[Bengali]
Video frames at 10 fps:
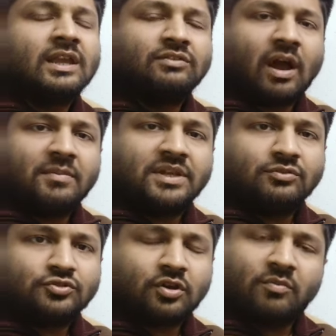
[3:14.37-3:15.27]
কিন্তু আমি
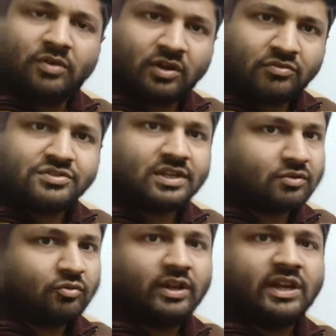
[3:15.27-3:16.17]
দুশো নম্বরের
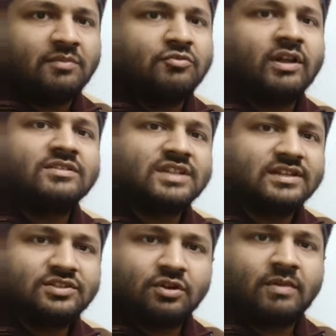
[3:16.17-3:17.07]
কোশ্চেন করিনি আমি ওয়ান
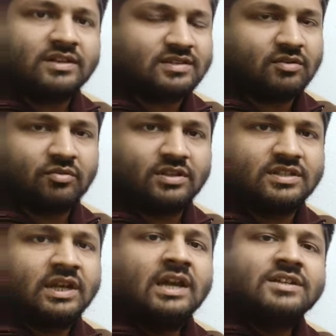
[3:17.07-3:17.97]
সিক্স জিরো মার্কসের
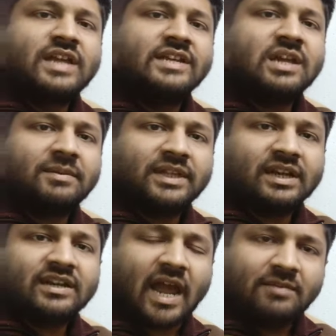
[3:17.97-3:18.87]
করেছি সেই হিসাবে
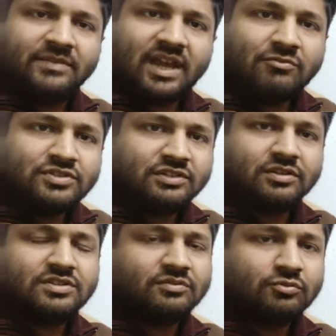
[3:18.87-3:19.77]
দেখলে টাইম দেওয়া উচিত
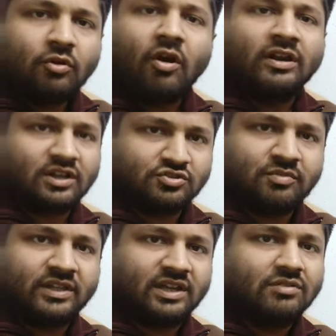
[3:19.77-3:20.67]
হচ্ছে দু ঘন্টা
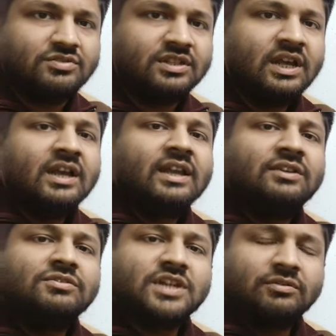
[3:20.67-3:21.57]
সময় দেওয়া উচিত
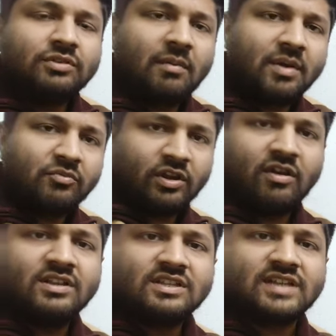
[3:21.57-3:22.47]
কিন্তু যেহেতু আমার মনে
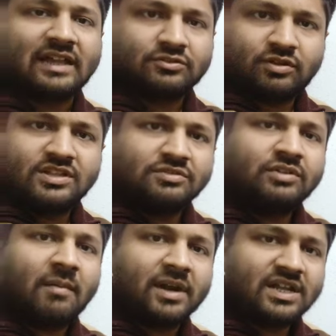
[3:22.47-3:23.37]
হয় যে ছাত্ররা
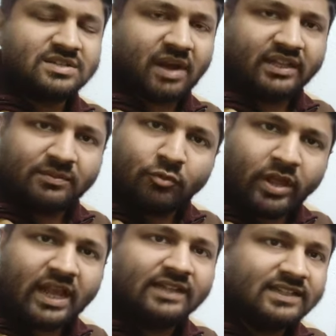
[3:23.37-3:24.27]
যেহেতু আমার কাছে বাড়িতে
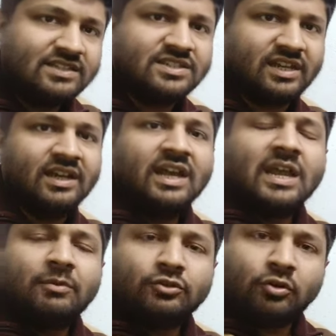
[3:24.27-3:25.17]
পরীক্ষা দিচ্ছে
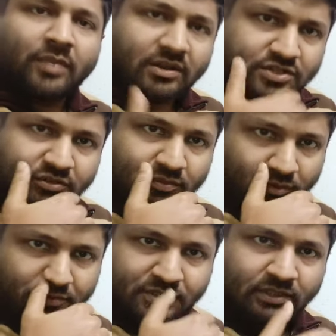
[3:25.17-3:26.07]
এবং তোমরাও যেহেতু
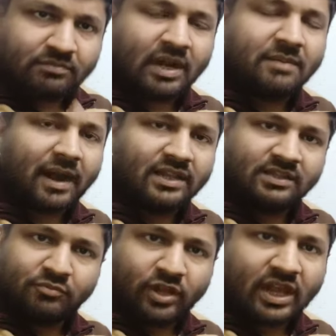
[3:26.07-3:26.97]
ভবিষ্যতে মানে
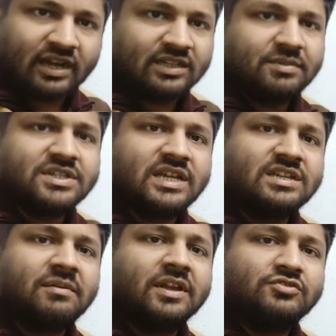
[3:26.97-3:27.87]
বাড়িতে পরীক্ষাটা দেবে সেই
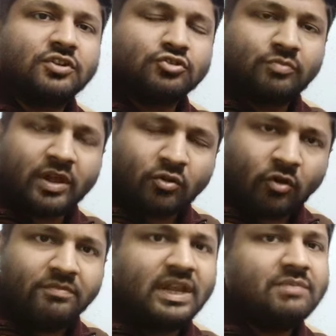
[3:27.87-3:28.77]
হিসাবে কিছুটা সময়
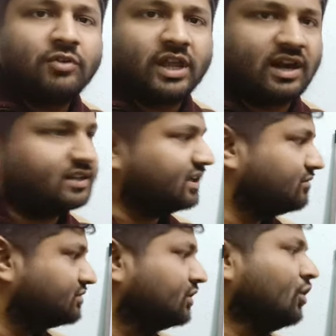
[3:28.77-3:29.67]
কম নিয়েই পরীক্ষাটা
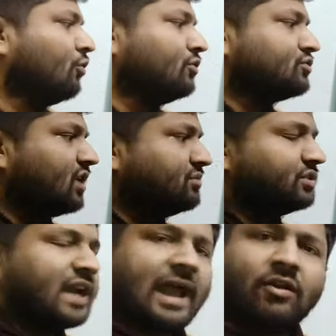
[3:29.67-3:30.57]
দেওয়া উচিত ওই জন্য আমি
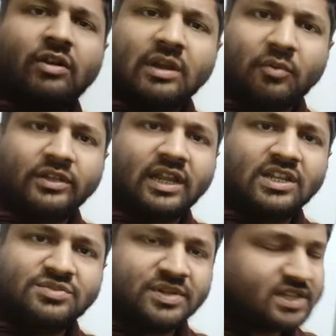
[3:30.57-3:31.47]
ওদের এক ঘন্টা
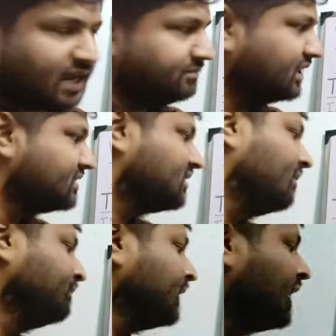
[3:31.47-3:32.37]
পঁয়তাল্লিশ মিনিট টাইম
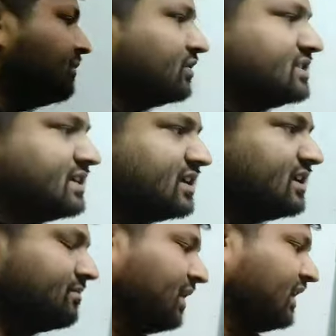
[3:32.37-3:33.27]
দিয়েছিলাম এবং যে যে
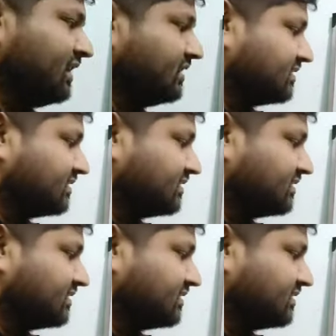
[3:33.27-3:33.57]
মানে